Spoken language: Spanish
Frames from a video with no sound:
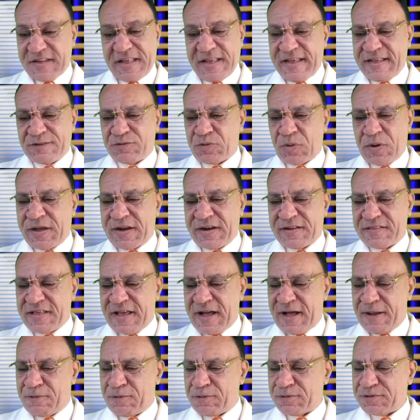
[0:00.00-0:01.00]
Esto es el
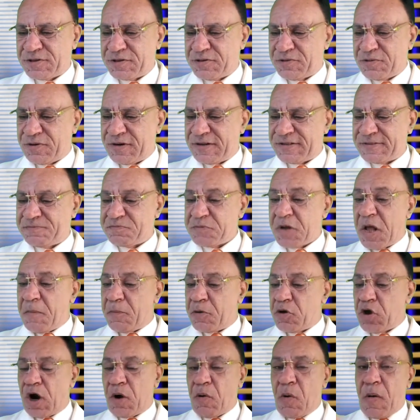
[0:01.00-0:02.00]
diablo, señores.
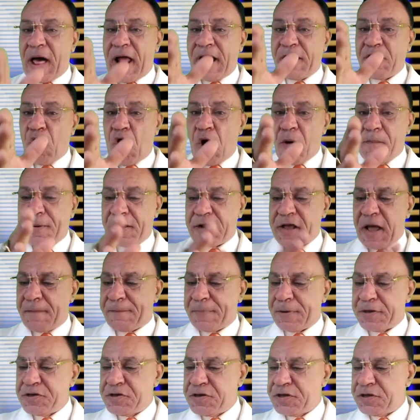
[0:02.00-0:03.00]
Yo le voy a dar nombre y
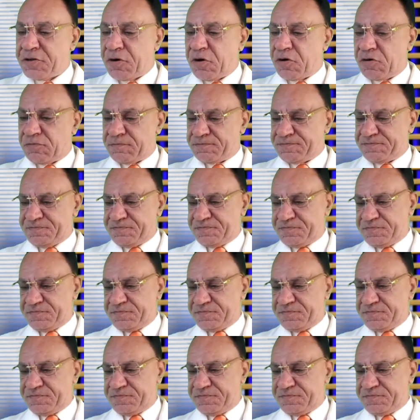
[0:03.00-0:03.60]
apellido.